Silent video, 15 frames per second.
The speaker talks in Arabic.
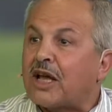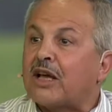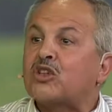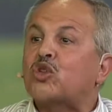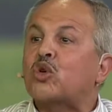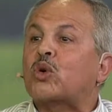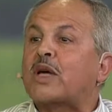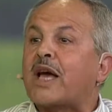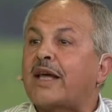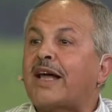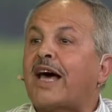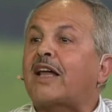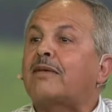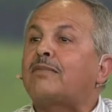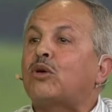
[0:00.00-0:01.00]
سكان
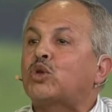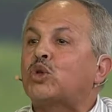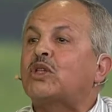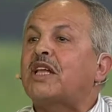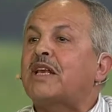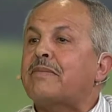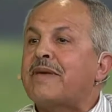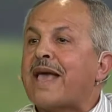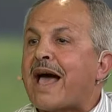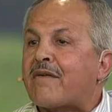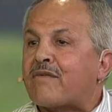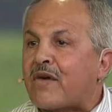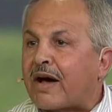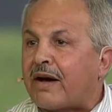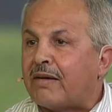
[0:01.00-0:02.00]
عرب موجودين
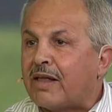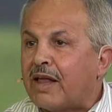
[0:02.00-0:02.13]
بيافا